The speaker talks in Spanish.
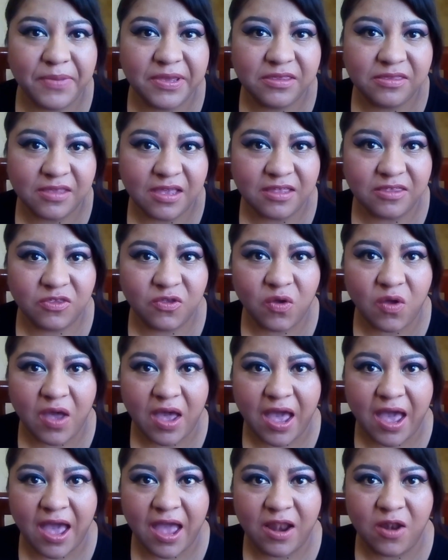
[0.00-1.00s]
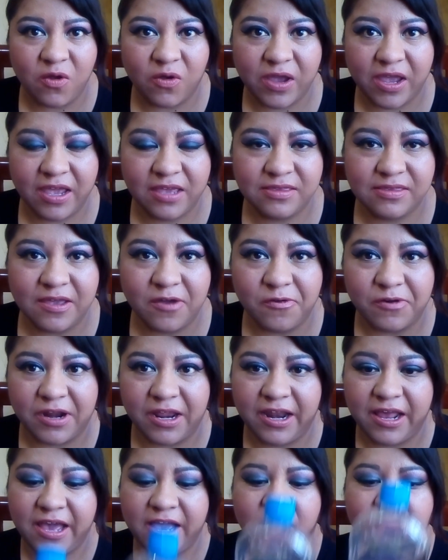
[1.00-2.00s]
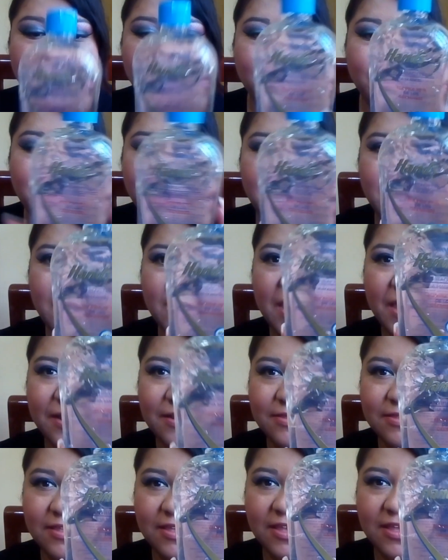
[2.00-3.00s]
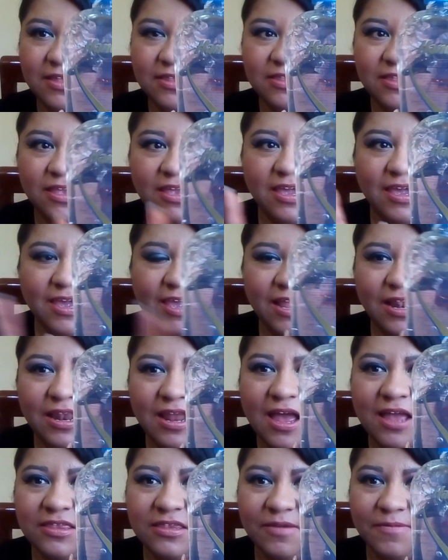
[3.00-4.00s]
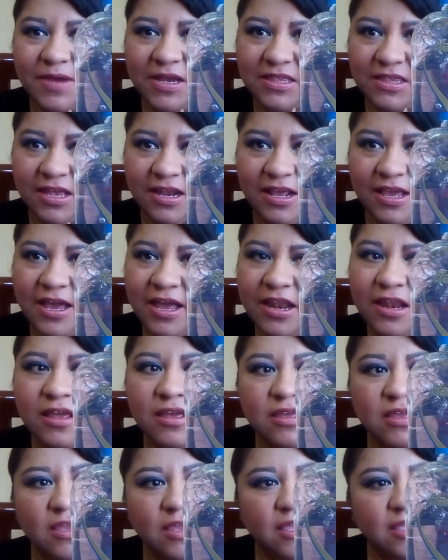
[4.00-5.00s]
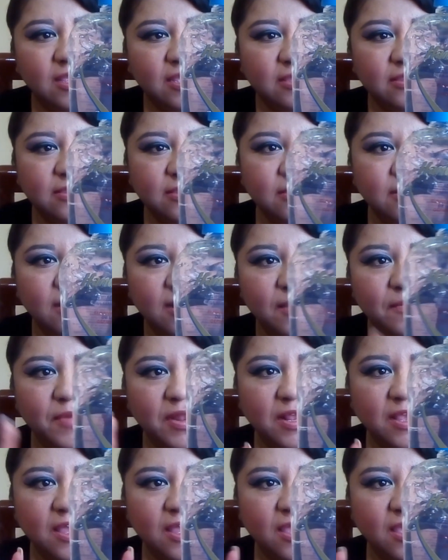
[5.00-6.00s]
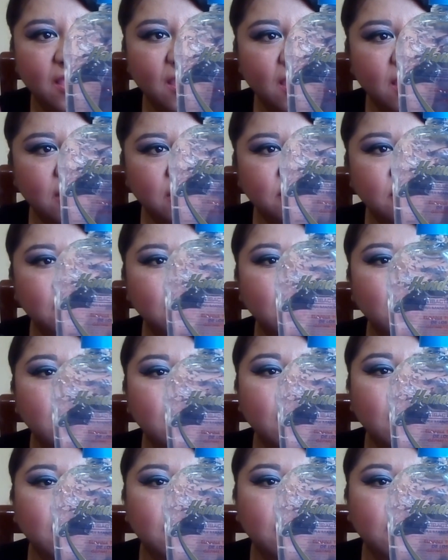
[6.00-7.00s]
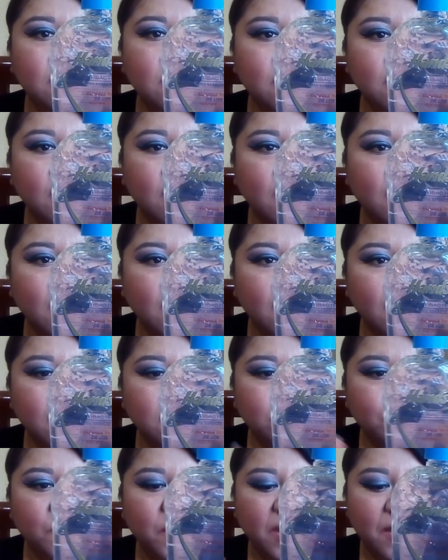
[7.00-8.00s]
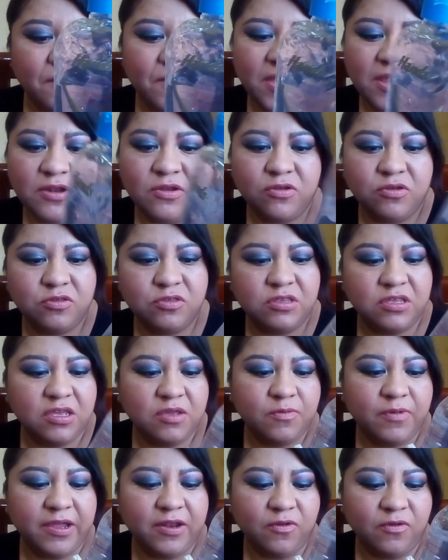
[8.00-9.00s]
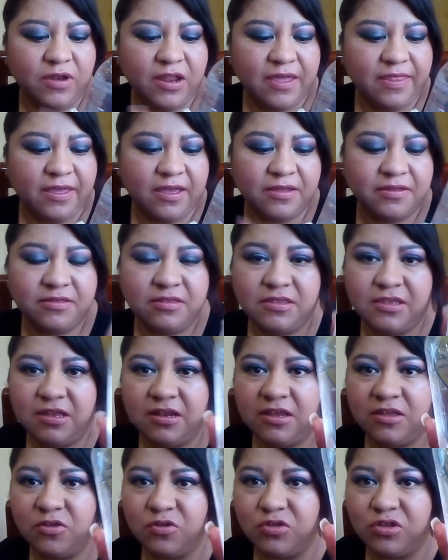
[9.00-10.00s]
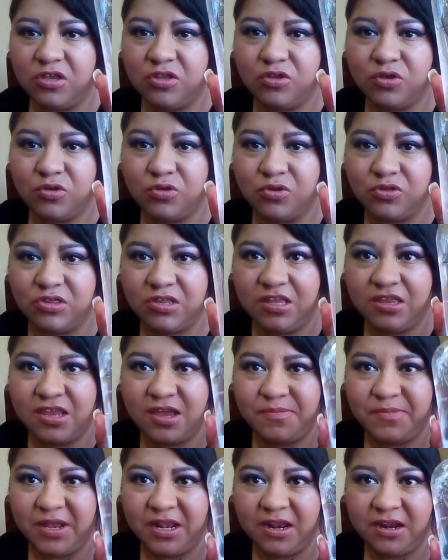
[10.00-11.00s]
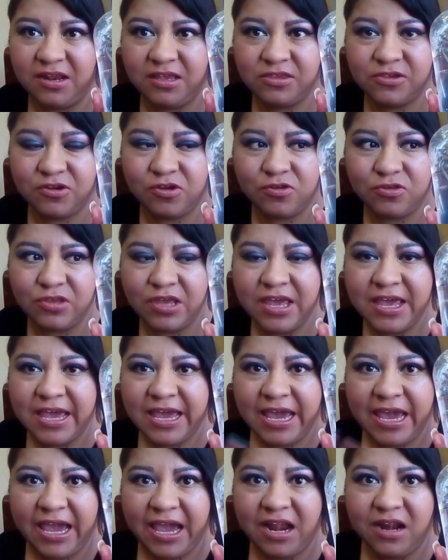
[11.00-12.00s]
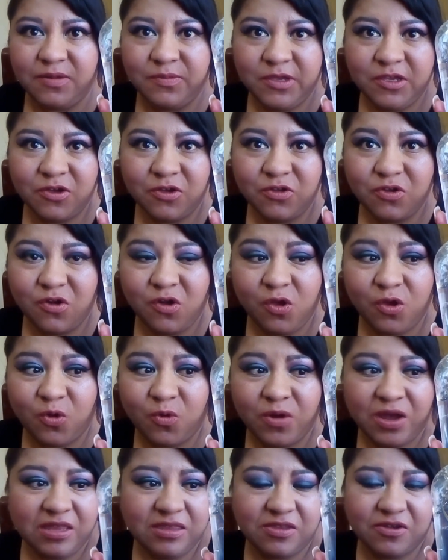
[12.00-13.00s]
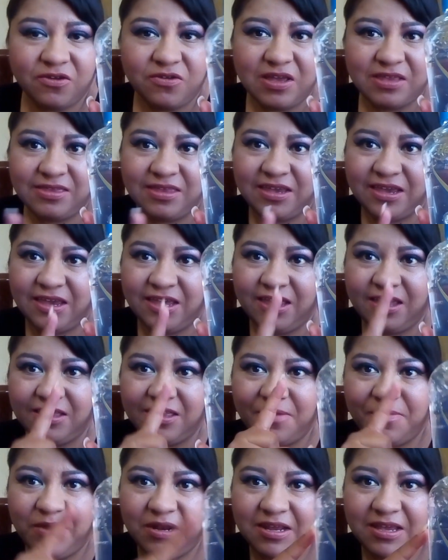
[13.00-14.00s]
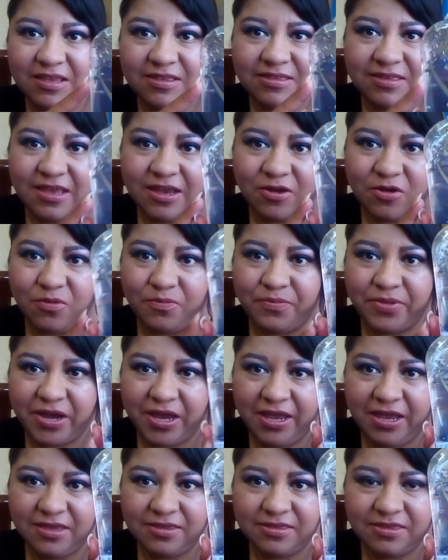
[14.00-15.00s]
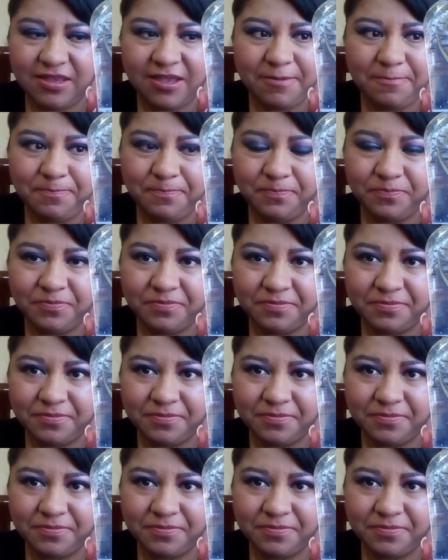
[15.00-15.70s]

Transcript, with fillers: Ya pasando a lo que es ahorrera, compré el siguiente gel antibacterial, que este es de la marca Heinz. Dice que es para manos y bueno, nada, tiene 280 mililitros. El mío no lo encuentro, así que de emergencia compré este.